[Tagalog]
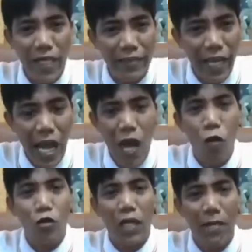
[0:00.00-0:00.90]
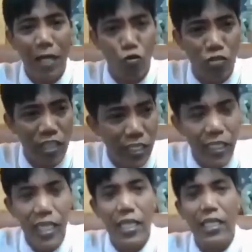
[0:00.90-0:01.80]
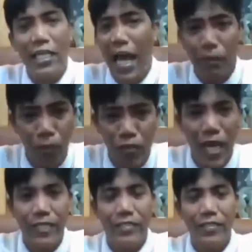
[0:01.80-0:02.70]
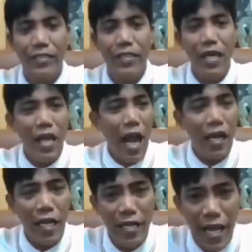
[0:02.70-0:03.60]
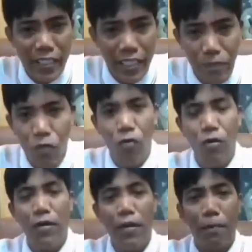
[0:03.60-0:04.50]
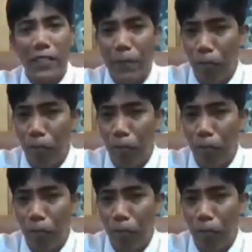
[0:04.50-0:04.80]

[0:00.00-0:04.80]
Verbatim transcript: Buong Maguindanao, Cotabato City, lahat po yan hanggang Lake Cebu,